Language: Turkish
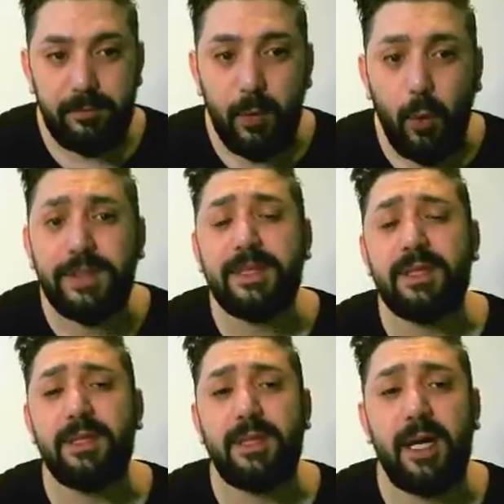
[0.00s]
o
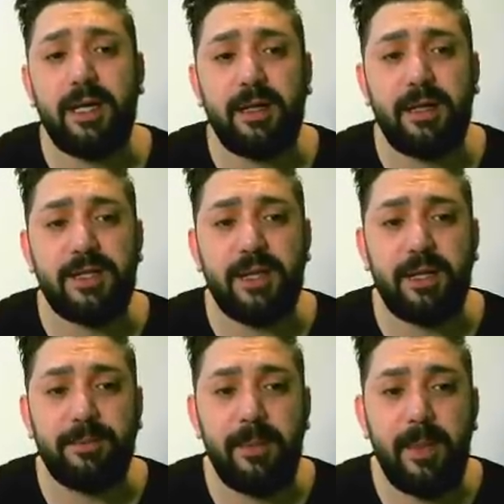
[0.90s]
sıkıntı arkadaşlar.
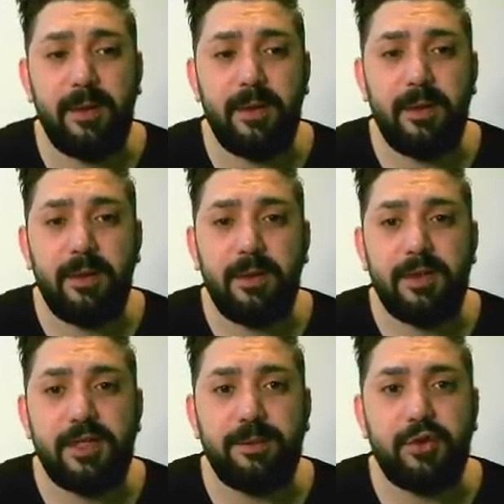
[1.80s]

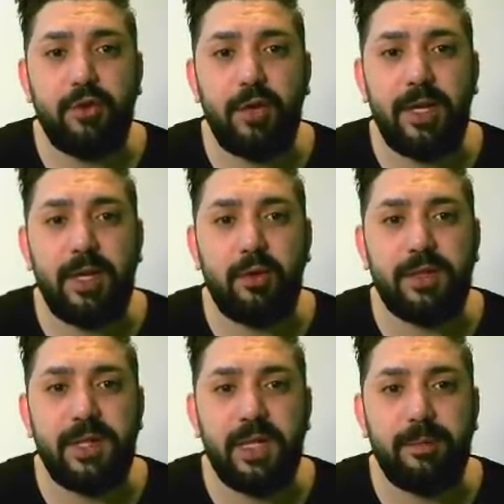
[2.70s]
Şimdi şöyle de
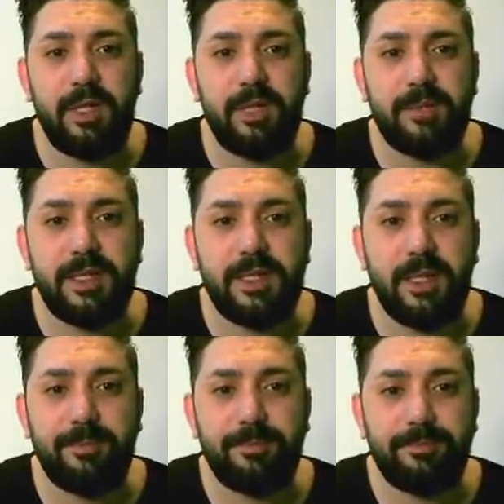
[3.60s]
gösterebilirim
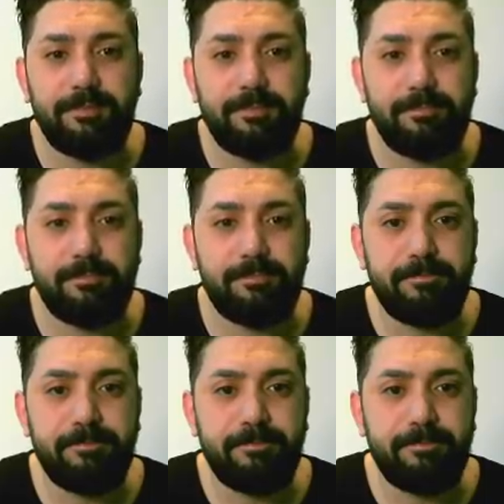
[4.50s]
size.
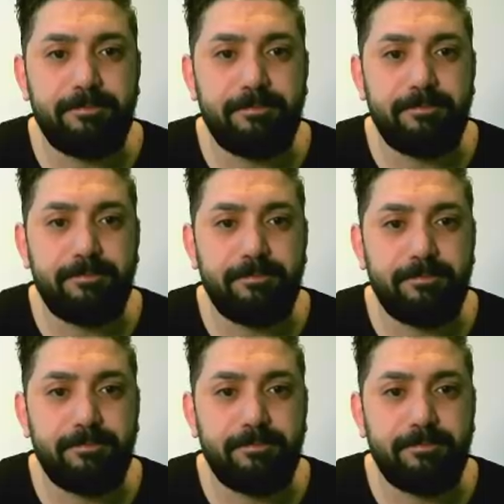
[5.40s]
Hmm.